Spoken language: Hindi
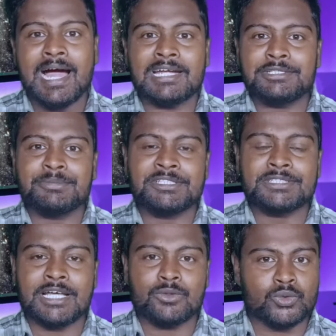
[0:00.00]
आठ जी के
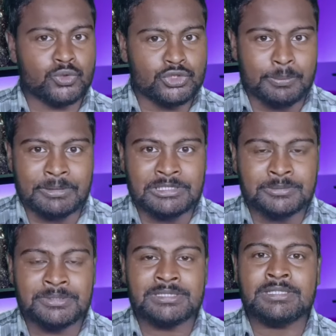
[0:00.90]
साथ दो
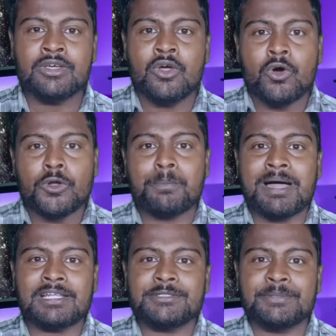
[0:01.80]
और
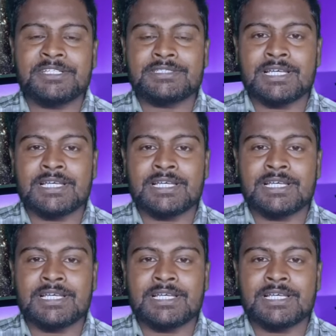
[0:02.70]
बारह के